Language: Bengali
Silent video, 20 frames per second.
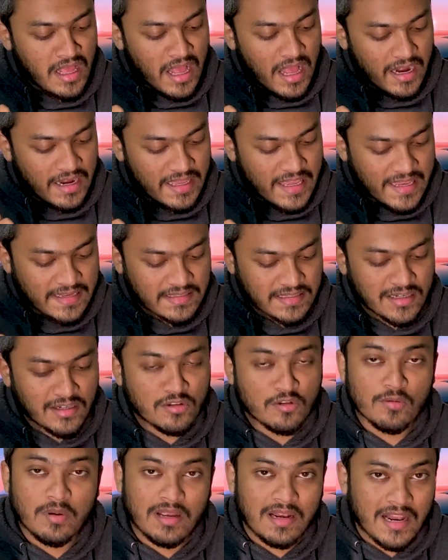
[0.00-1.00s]
আর গ্যাস কিট
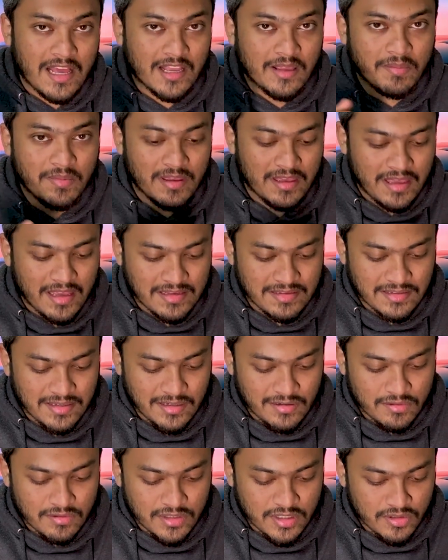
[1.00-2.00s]
তো ভাই লাগবে গ্যাস
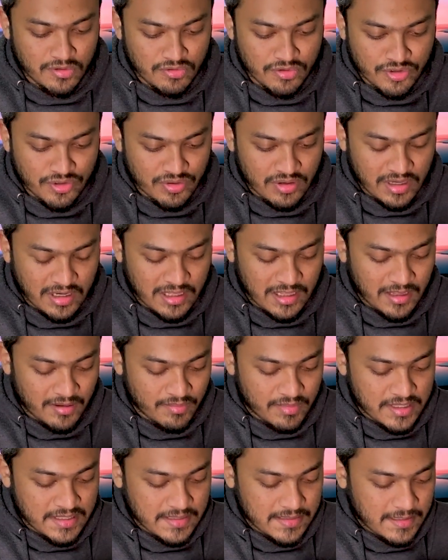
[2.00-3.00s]
কিট হচ্ছে দুইশো টাকা দাম
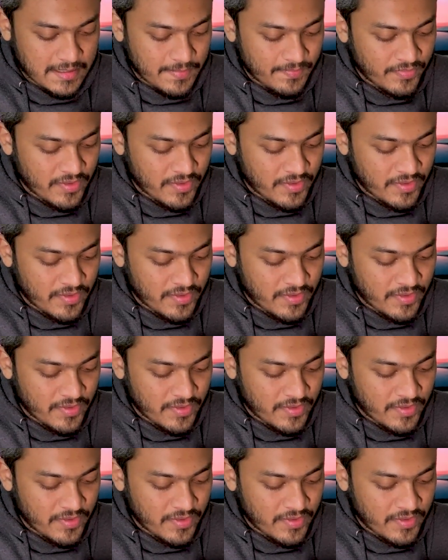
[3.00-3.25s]
নিচ্ছে